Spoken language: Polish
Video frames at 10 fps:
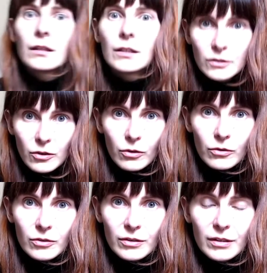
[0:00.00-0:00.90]
co?
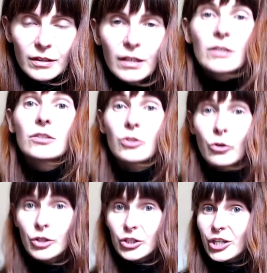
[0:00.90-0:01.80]
Co
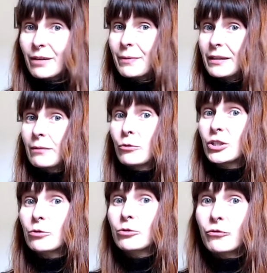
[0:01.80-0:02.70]
jeżeli będę
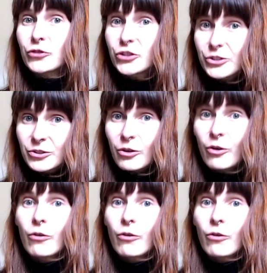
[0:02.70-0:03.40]
musiał to wszystko